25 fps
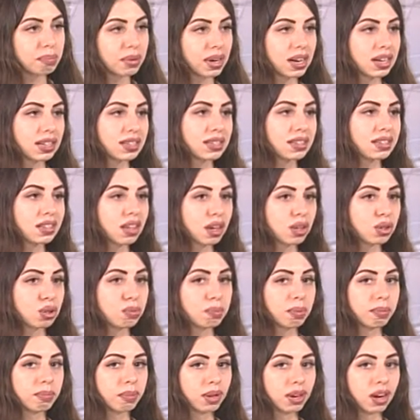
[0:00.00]
проекте также
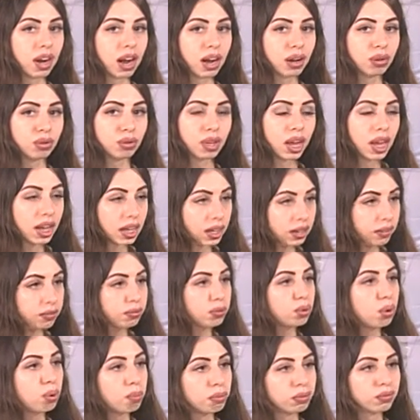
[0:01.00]
помогают и в
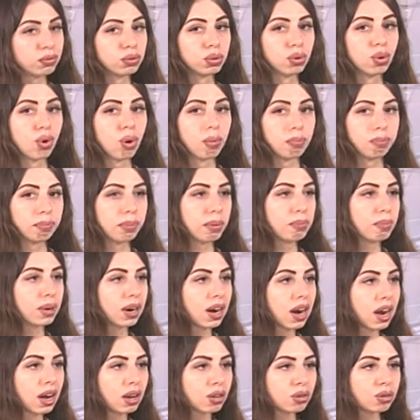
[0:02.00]
том, и в другом
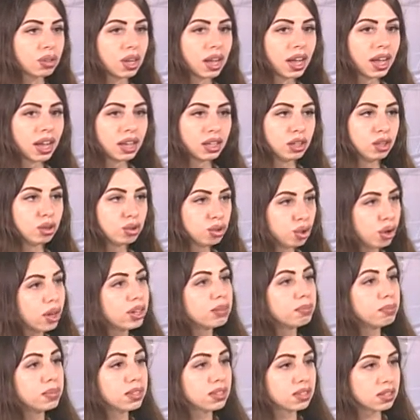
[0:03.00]
помогают еще и
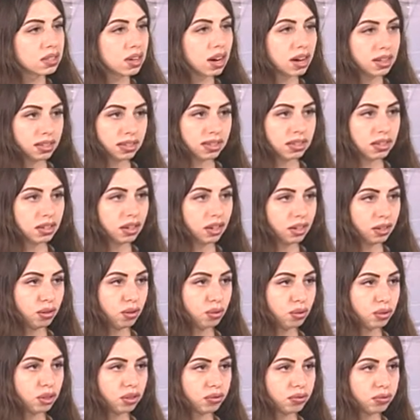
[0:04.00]
администрации
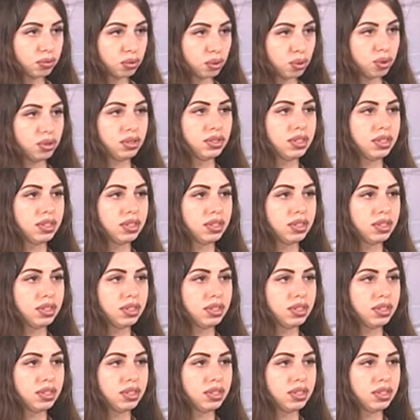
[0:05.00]
районов. То есть